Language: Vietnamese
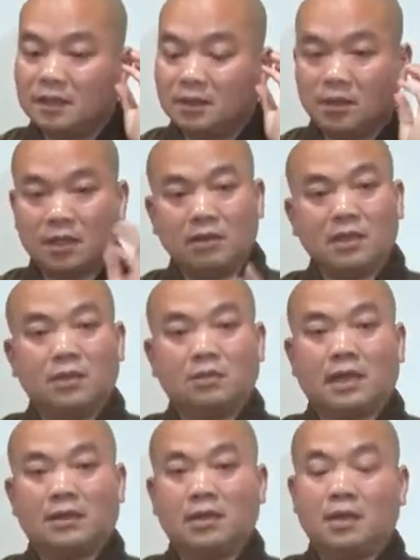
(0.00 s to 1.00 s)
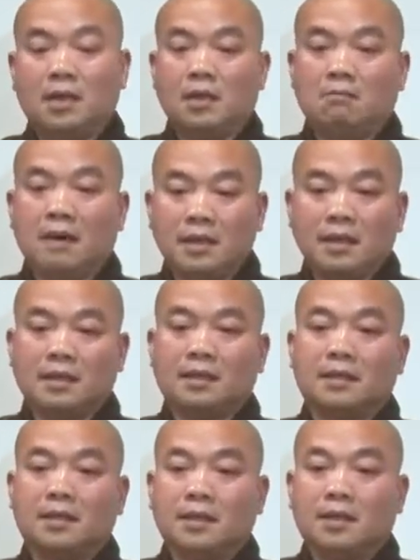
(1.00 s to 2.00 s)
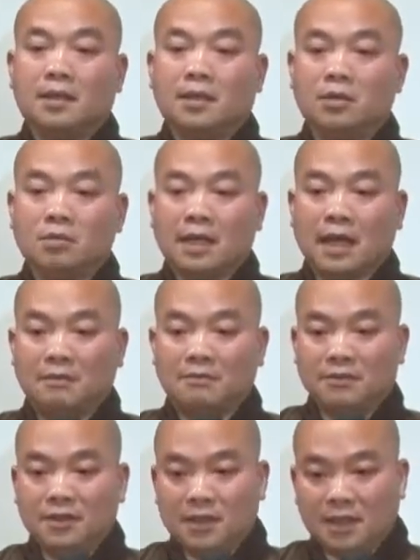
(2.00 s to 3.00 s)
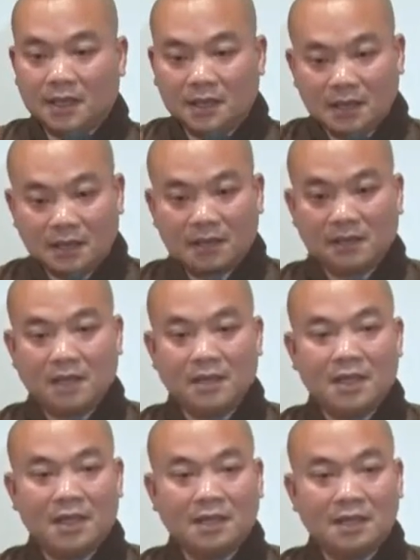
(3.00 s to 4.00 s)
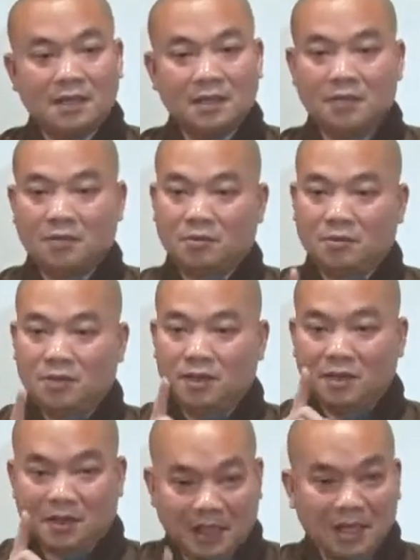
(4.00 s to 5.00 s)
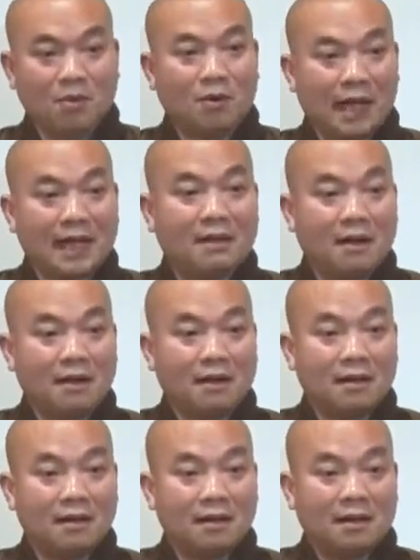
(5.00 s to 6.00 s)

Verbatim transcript: còn nếu như chúng ta nói bây giờ chúng ta vừa tính hơi thở vừa nghĩ một cái gì đó